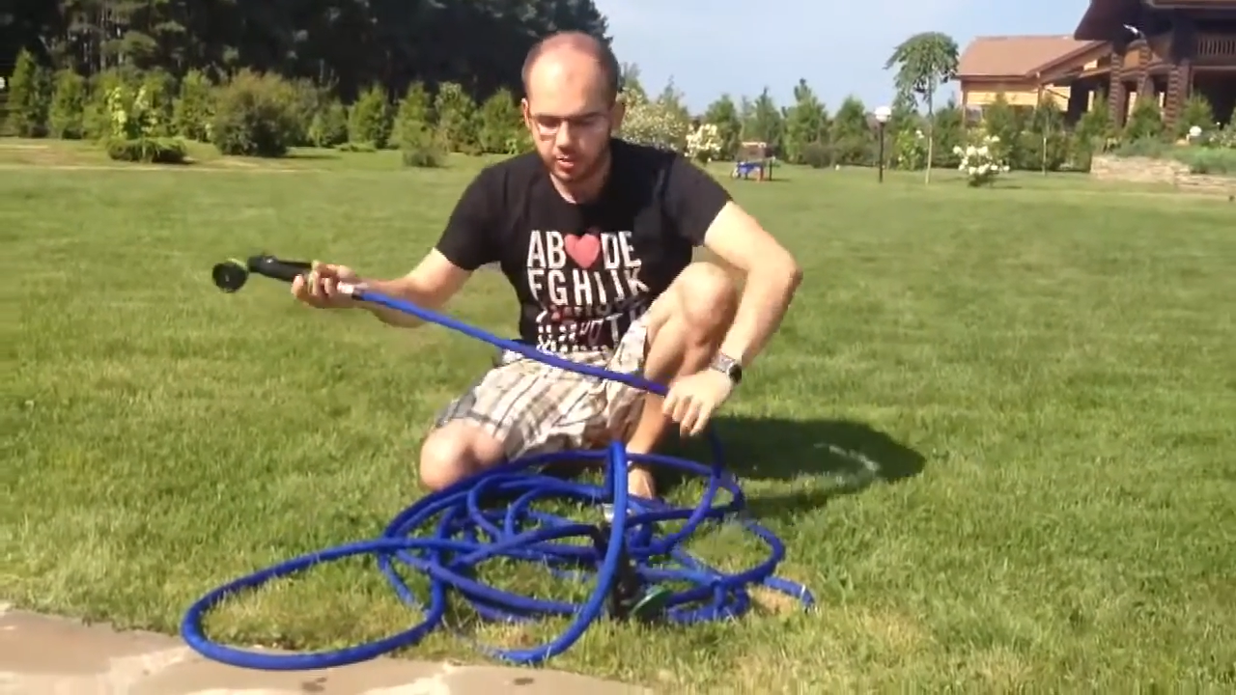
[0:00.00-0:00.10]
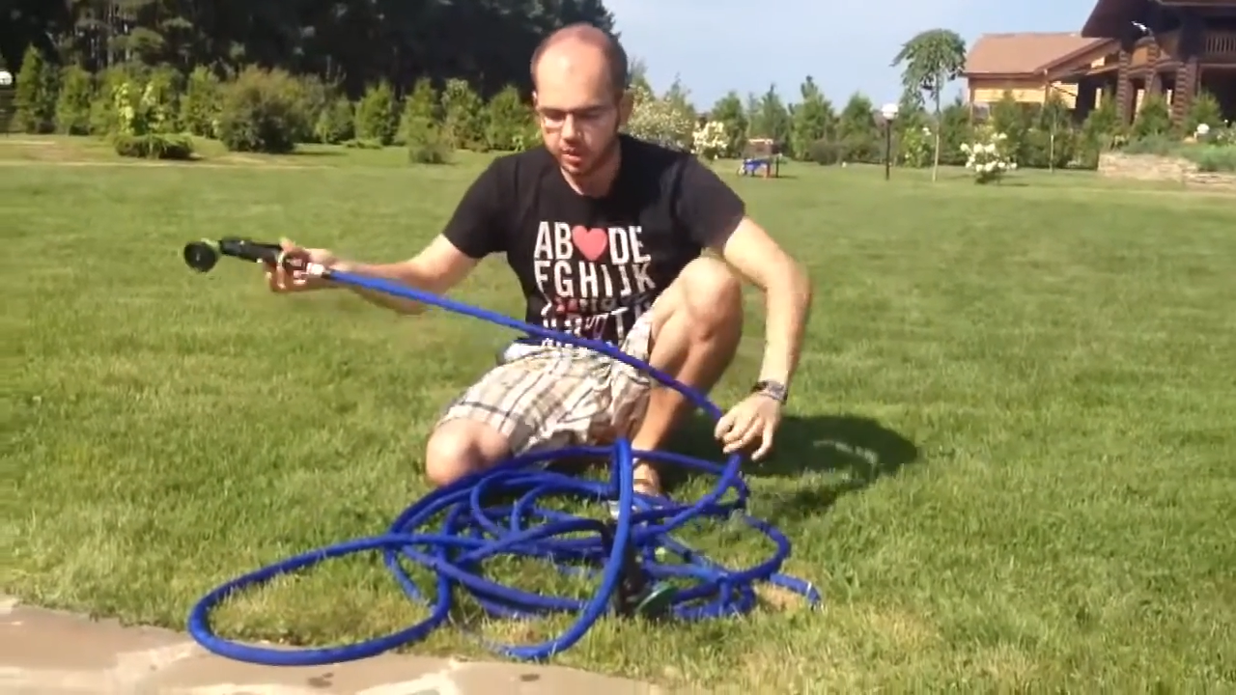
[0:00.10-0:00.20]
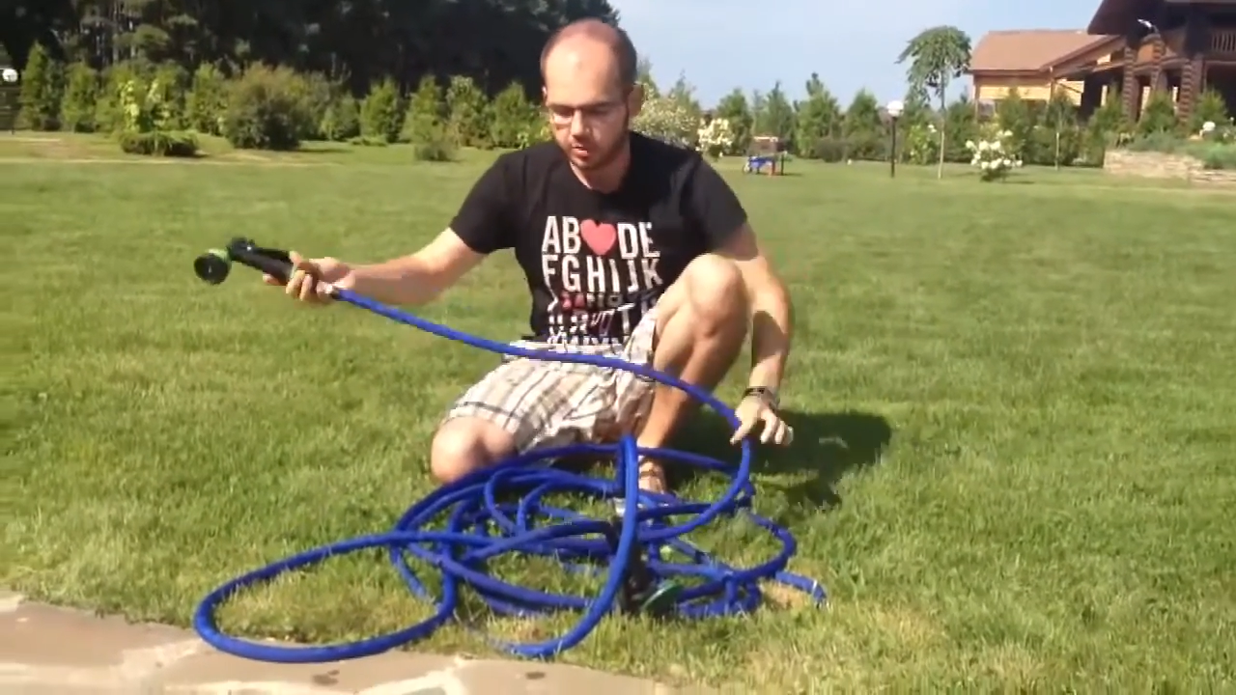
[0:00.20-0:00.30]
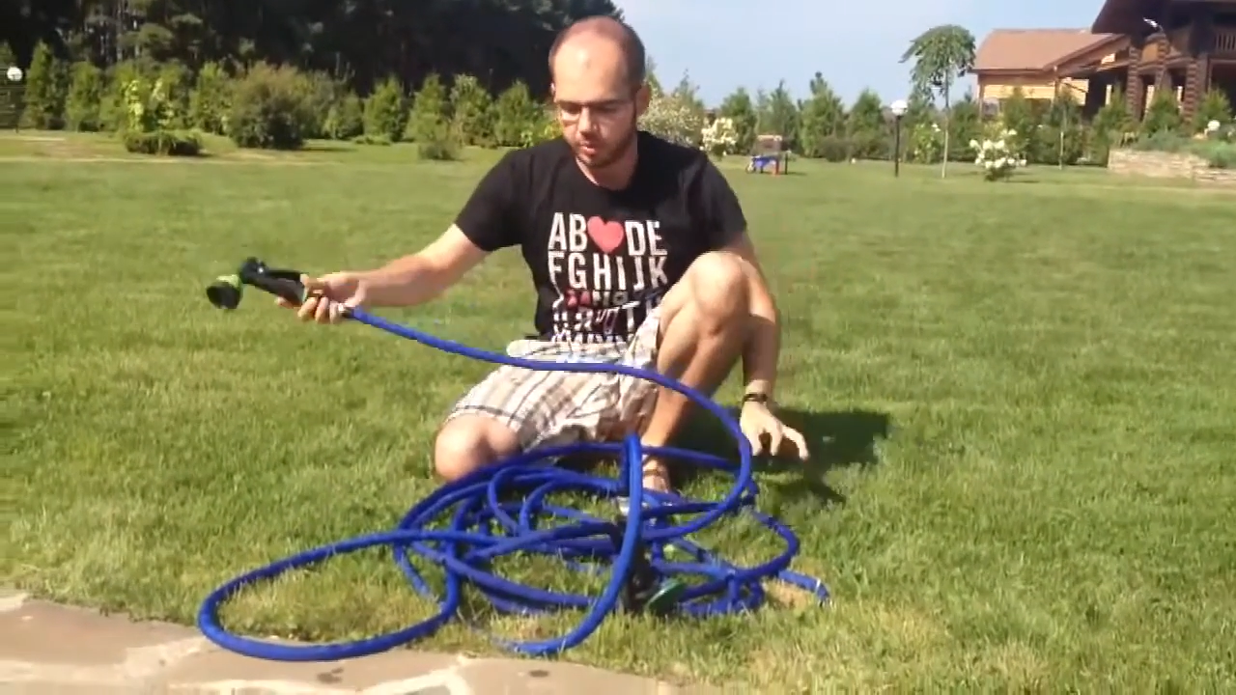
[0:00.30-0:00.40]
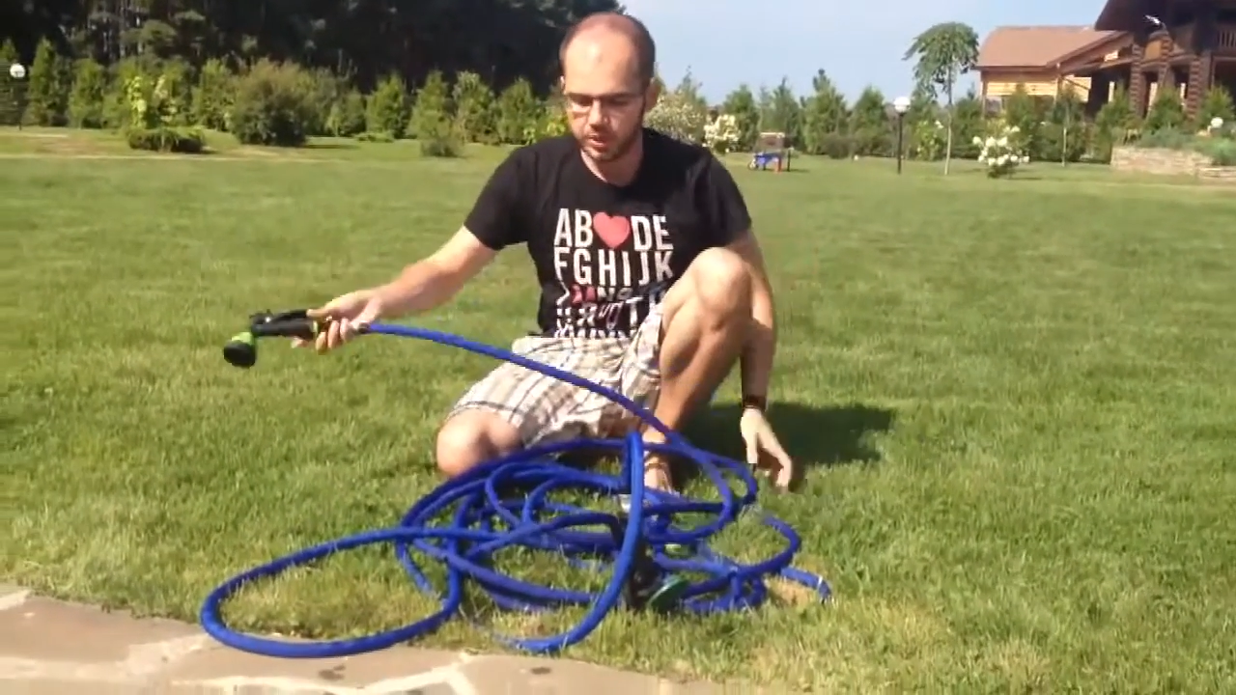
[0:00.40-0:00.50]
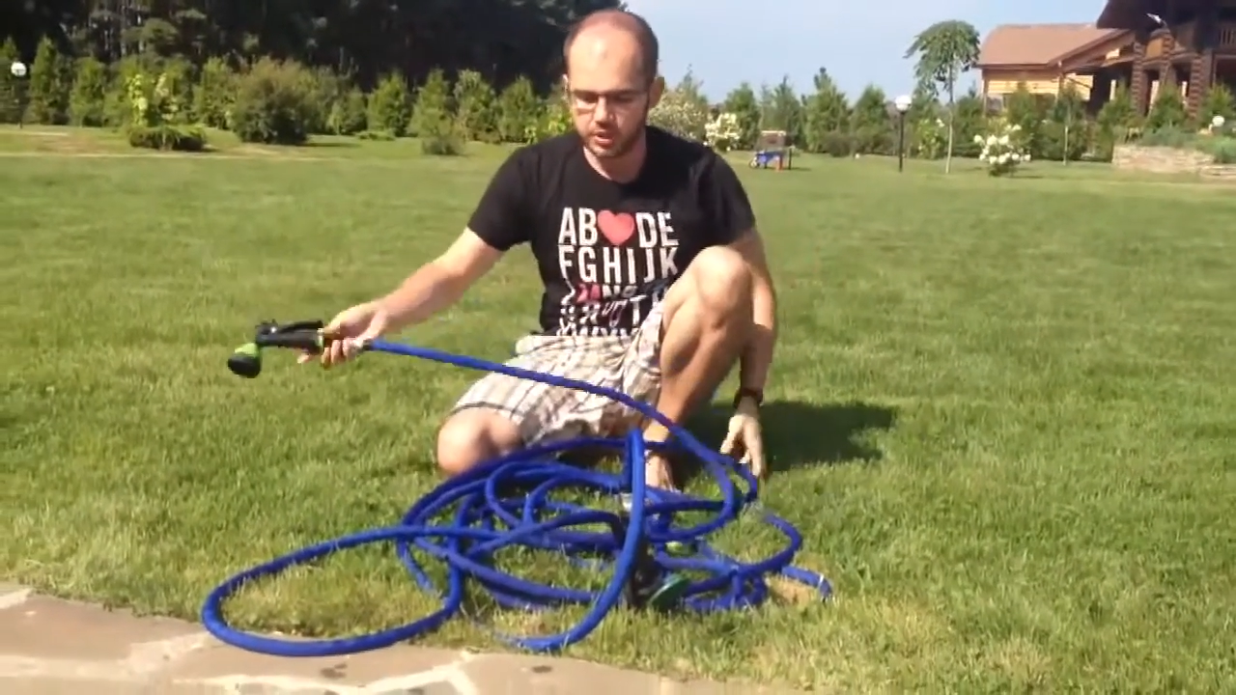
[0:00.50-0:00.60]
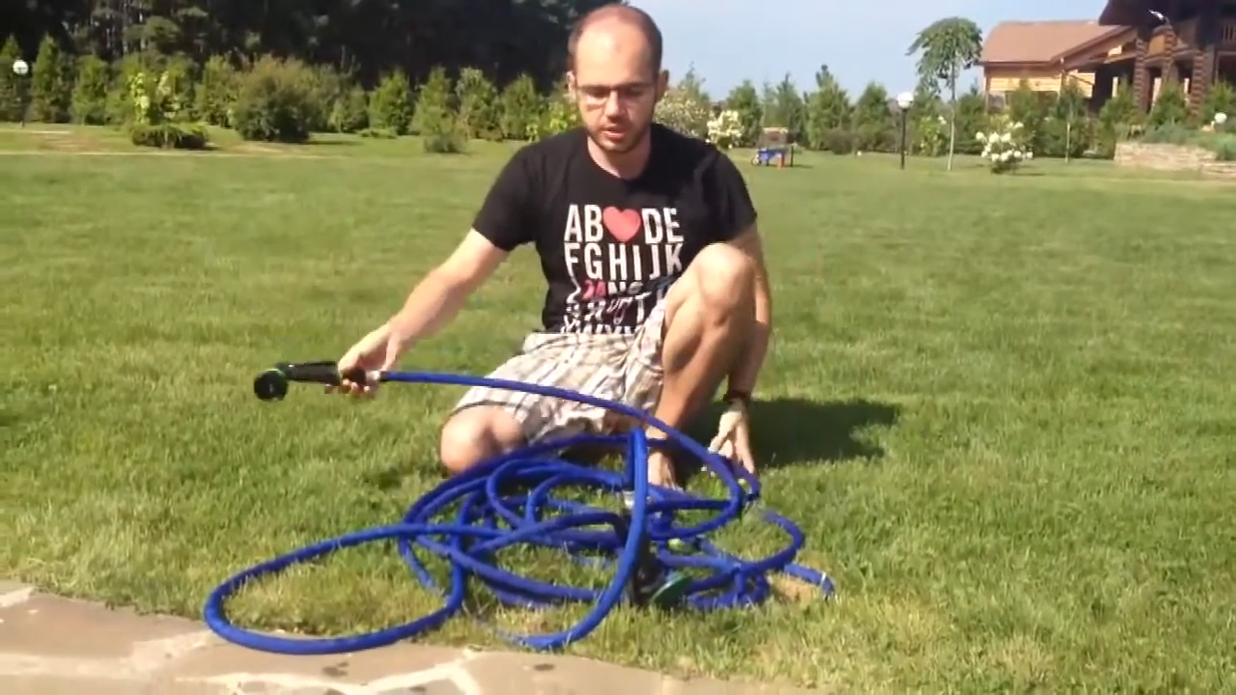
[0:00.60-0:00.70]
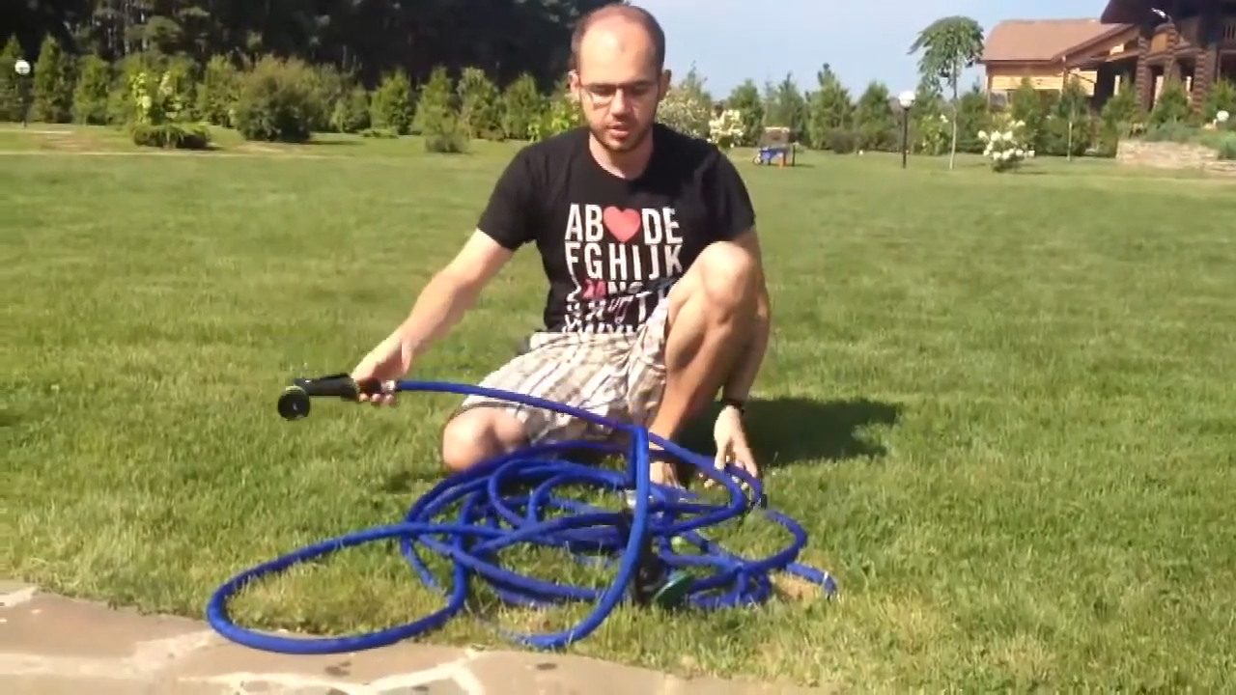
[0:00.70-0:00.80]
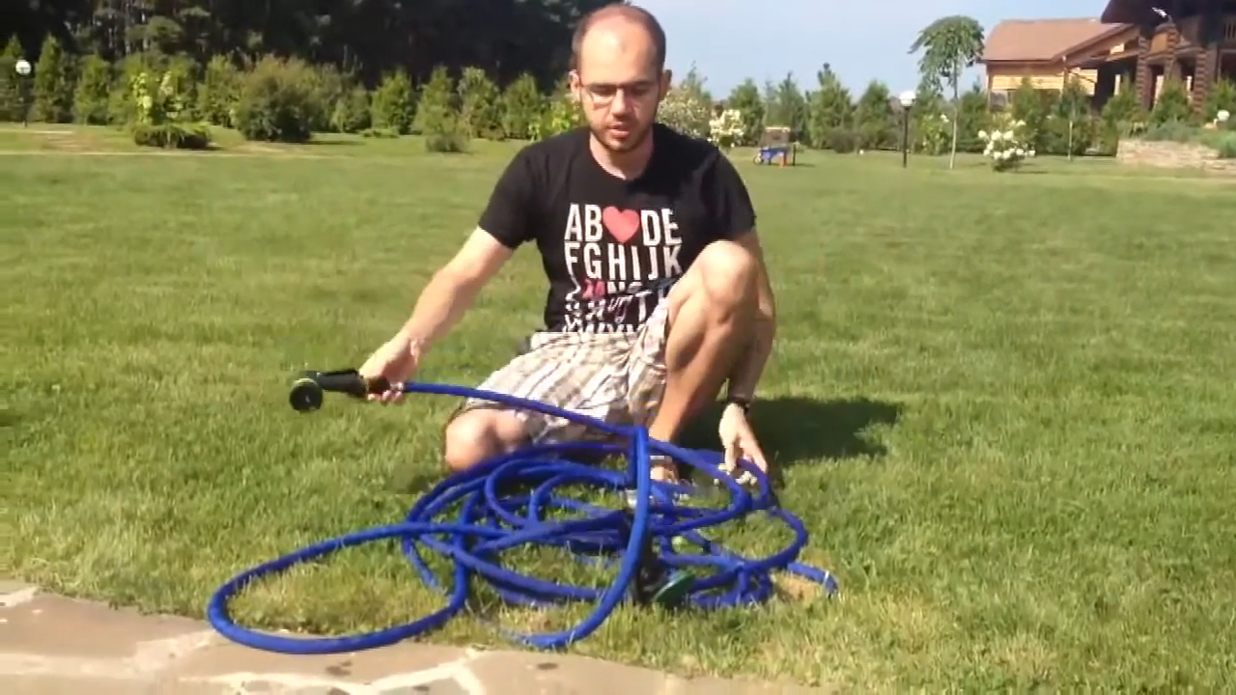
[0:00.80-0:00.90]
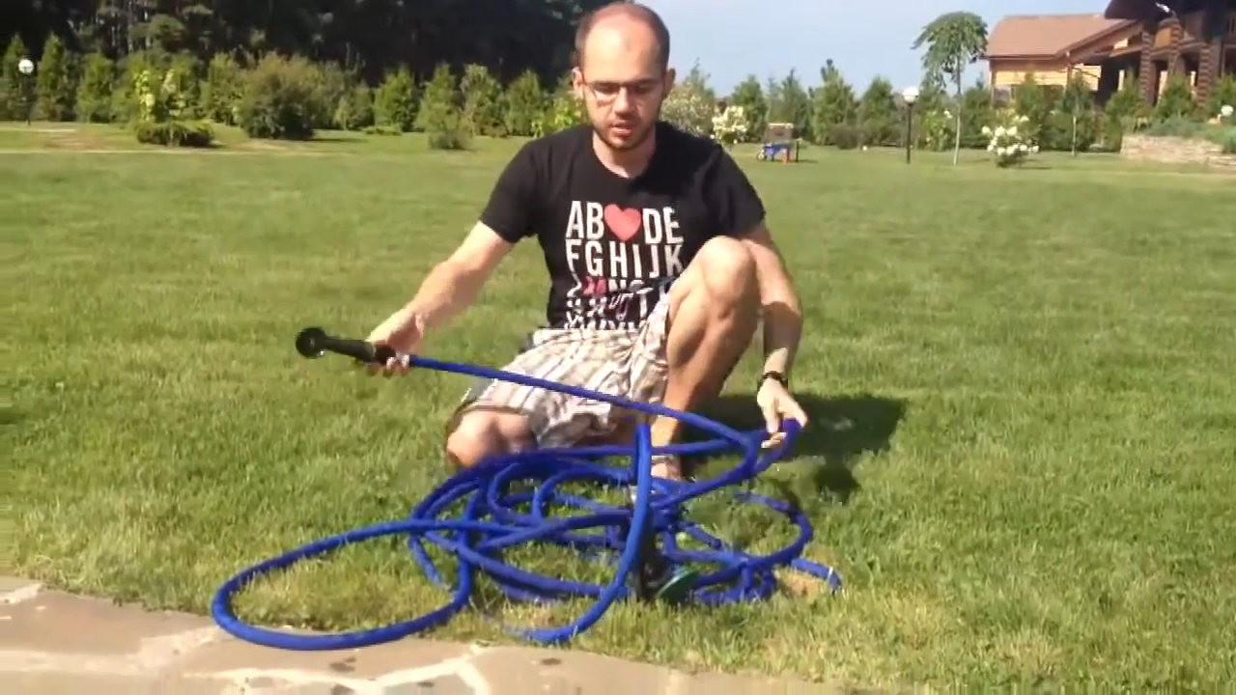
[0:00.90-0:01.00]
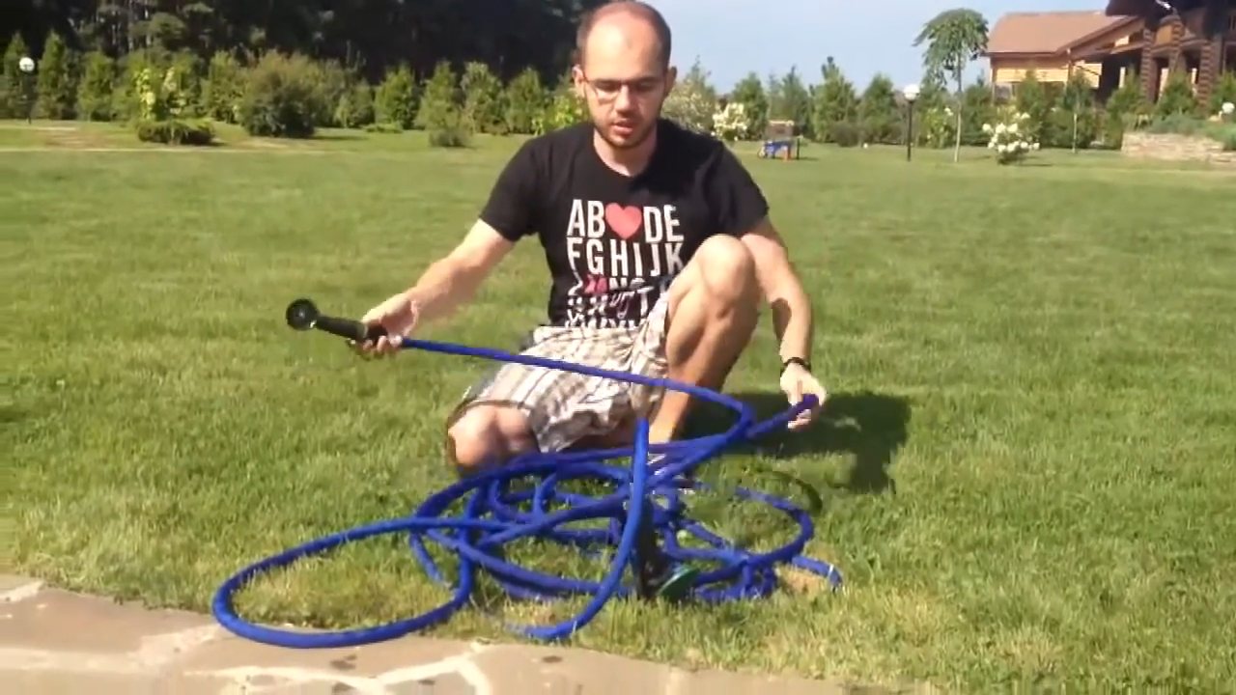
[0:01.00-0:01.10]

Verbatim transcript: обратный процесс,